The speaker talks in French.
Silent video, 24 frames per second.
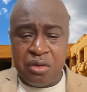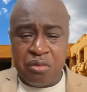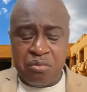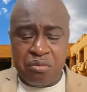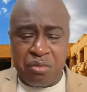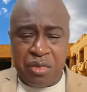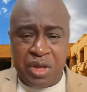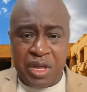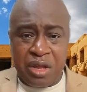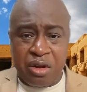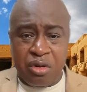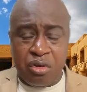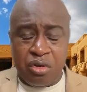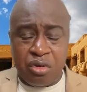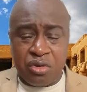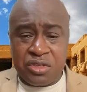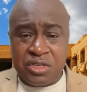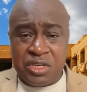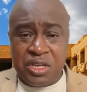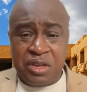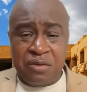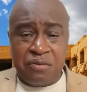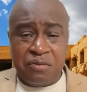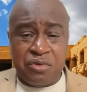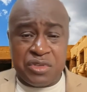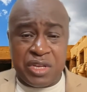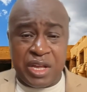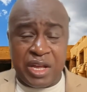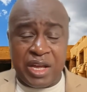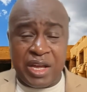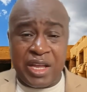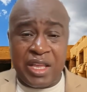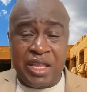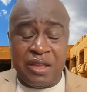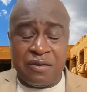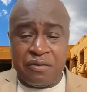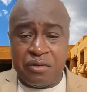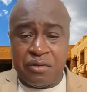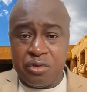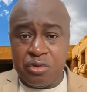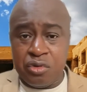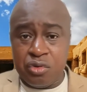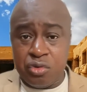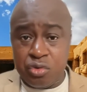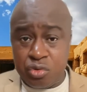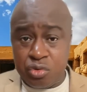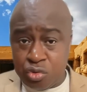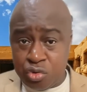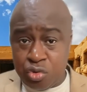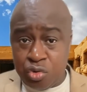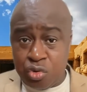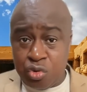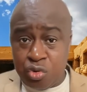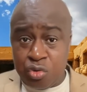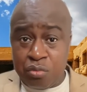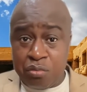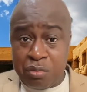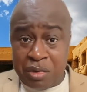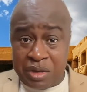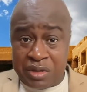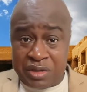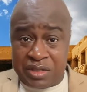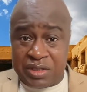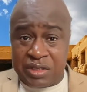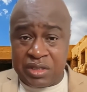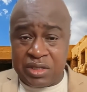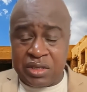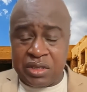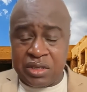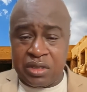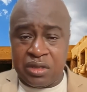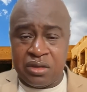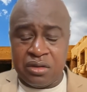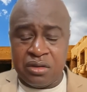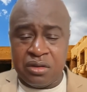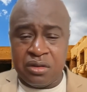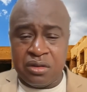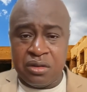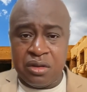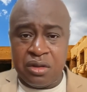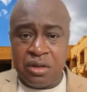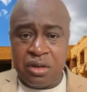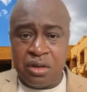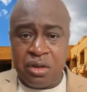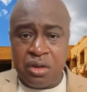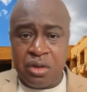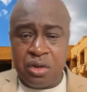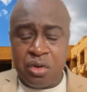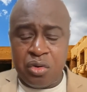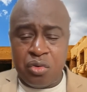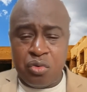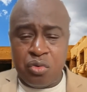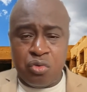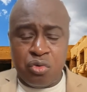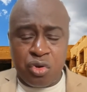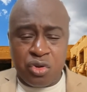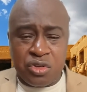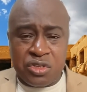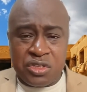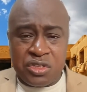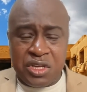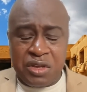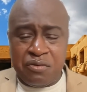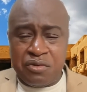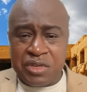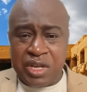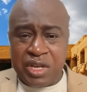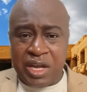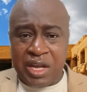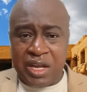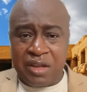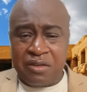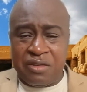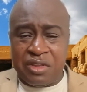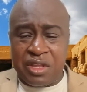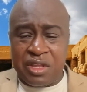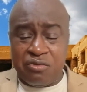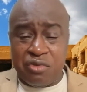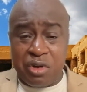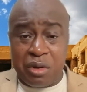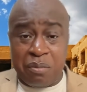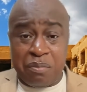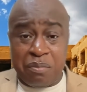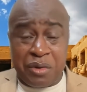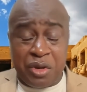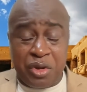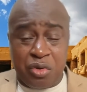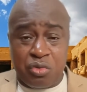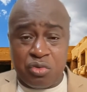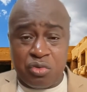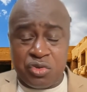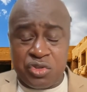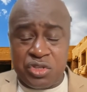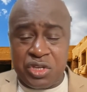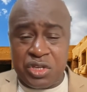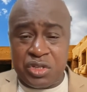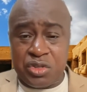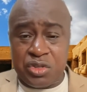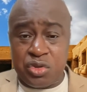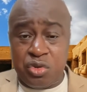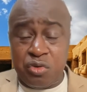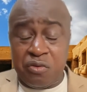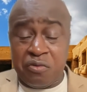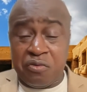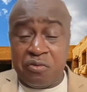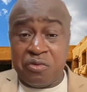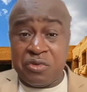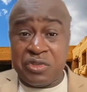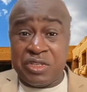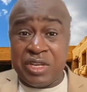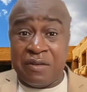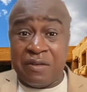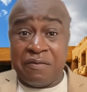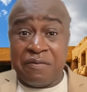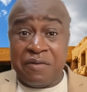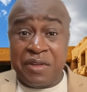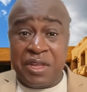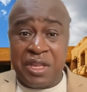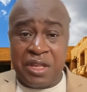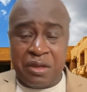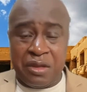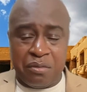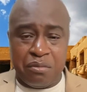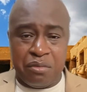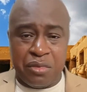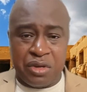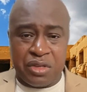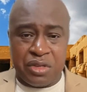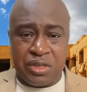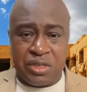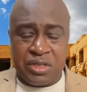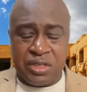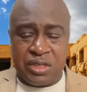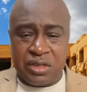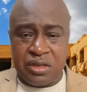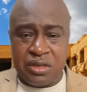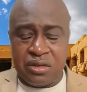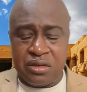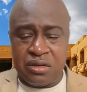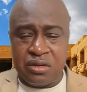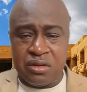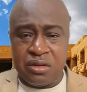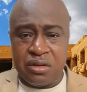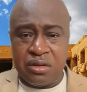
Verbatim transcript: mais lorsqu'il vous arrive de mentir ou lorsqu'il vous arrive d'avoir pris conscience que vous avez menti,